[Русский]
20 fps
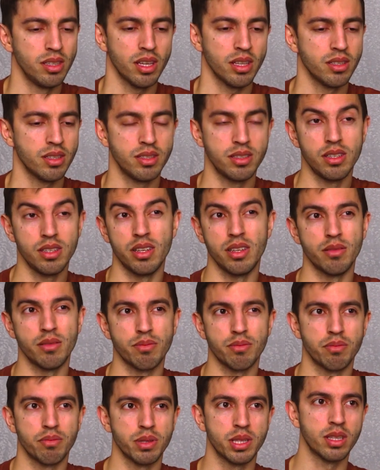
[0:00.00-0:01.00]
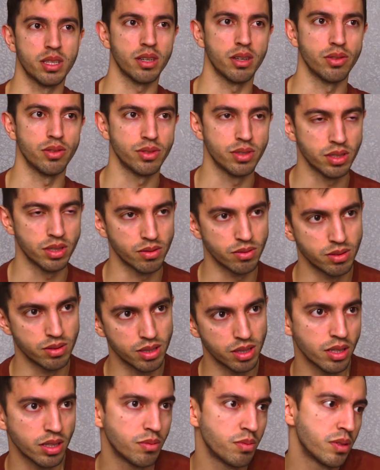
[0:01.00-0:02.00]
я не сильно пытаюсь этого
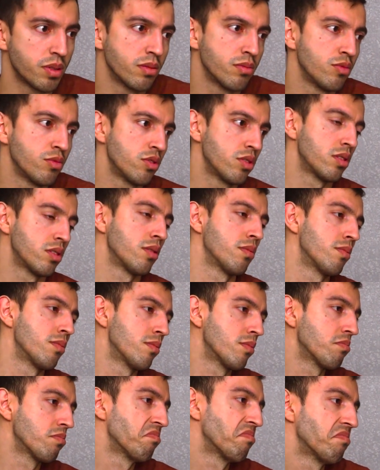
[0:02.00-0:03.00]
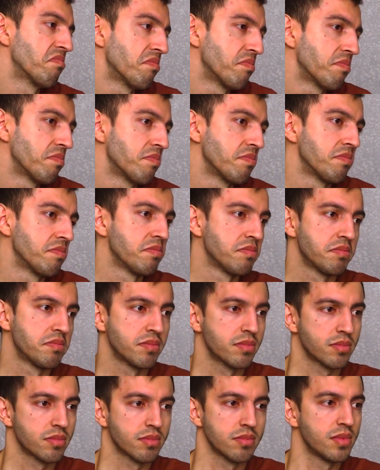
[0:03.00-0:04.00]
делать, потому что,
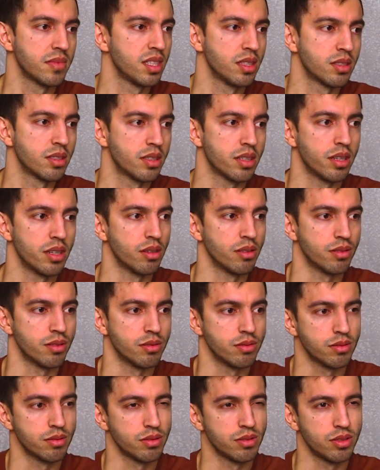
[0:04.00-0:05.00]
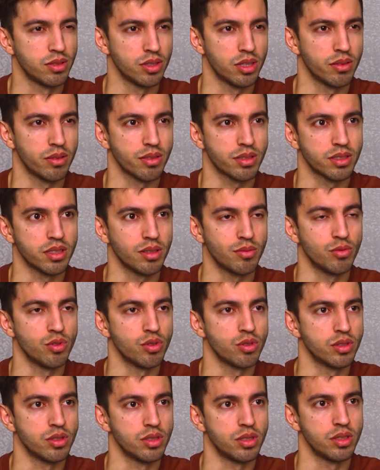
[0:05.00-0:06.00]
не знаю, человек сам должен